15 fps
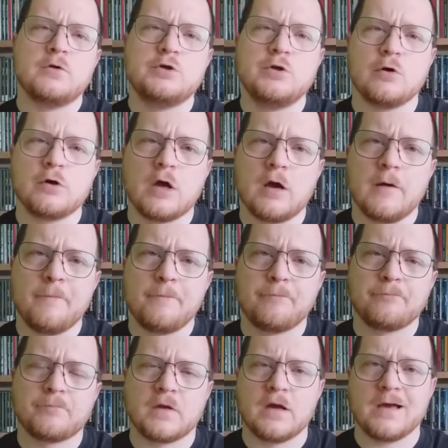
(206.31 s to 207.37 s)
Johnie
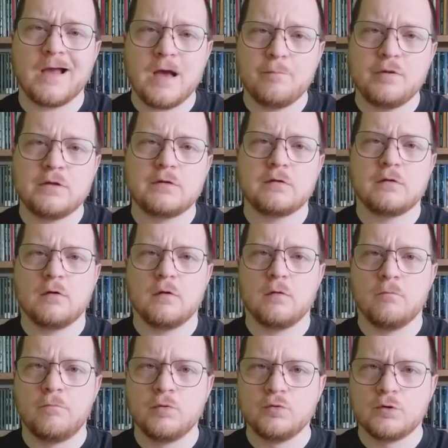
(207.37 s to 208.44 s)
Rabbit
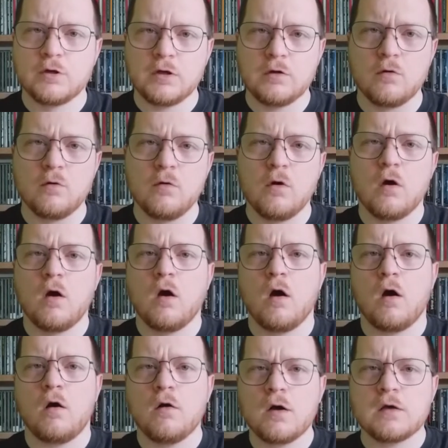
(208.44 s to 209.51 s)
Bundriku
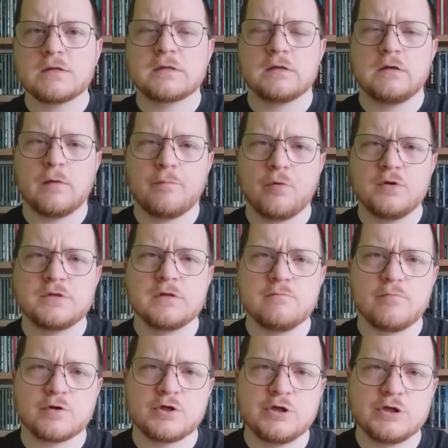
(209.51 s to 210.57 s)
oraz
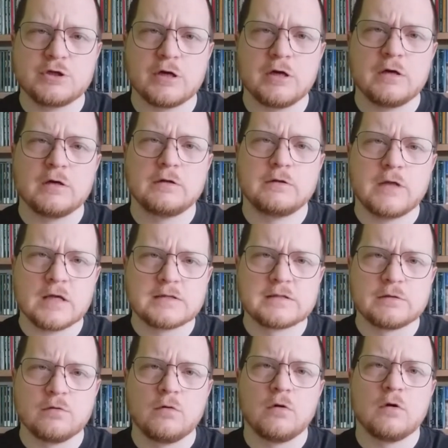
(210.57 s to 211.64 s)
japońskim basiście
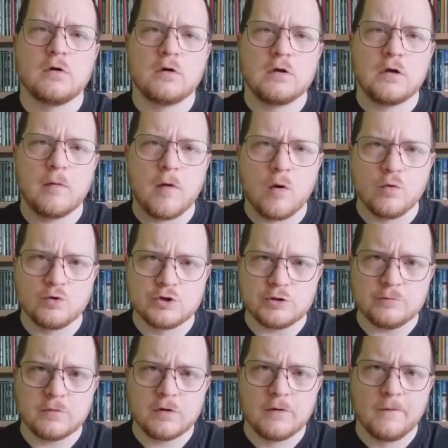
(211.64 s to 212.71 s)
Tetsu
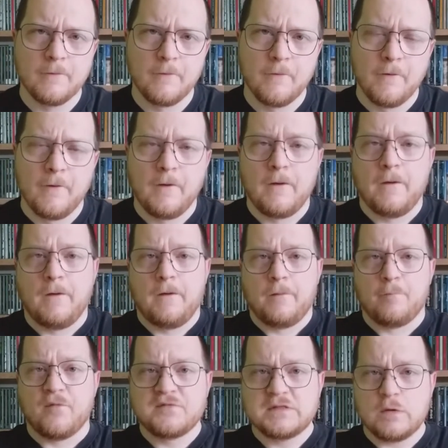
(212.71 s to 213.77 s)
Yamauchi.
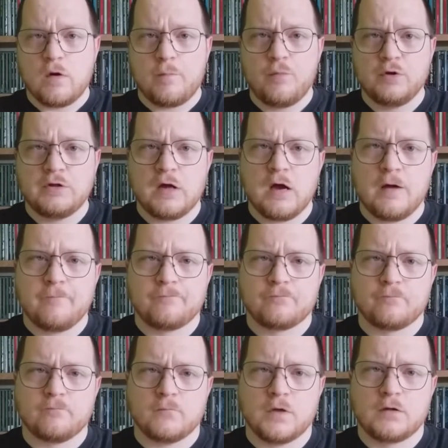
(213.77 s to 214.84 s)
Powstała płyta,
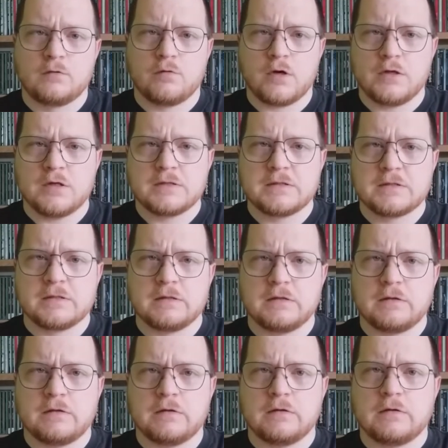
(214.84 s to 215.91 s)
która jest
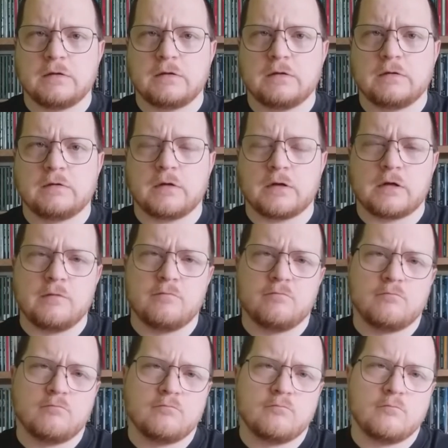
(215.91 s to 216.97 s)
y,
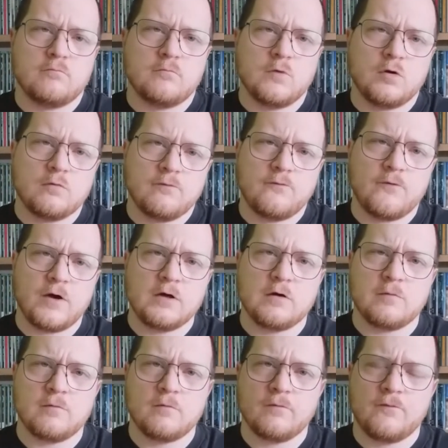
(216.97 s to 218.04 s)
takim no,
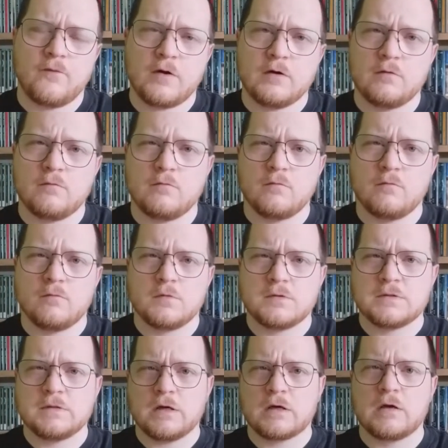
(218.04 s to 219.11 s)
fajnym, fajnym
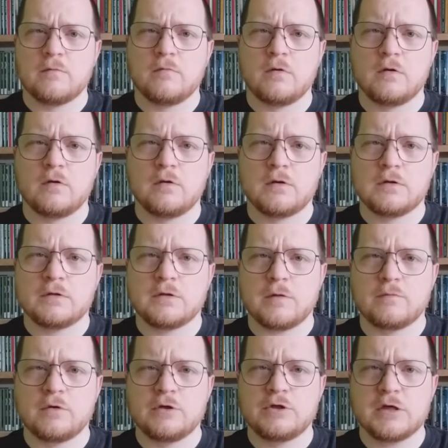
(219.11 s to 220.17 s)
znakiem y,
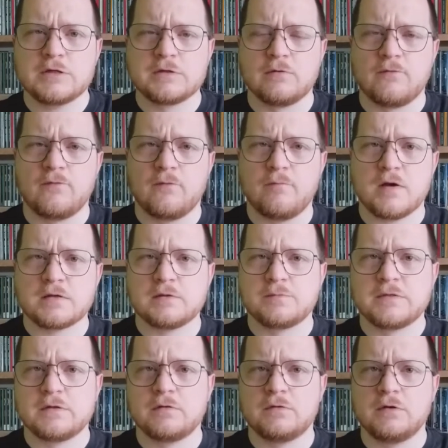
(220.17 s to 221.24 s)
tamtych czasów, bardzo
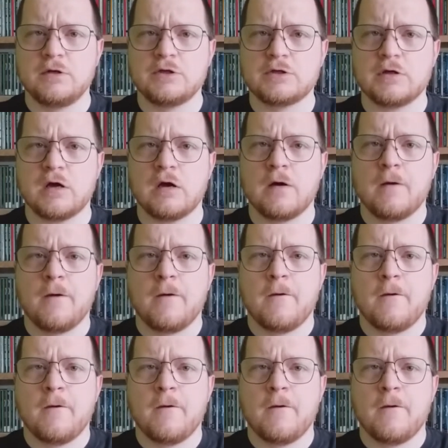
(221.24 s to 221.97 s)
psychodeliczna.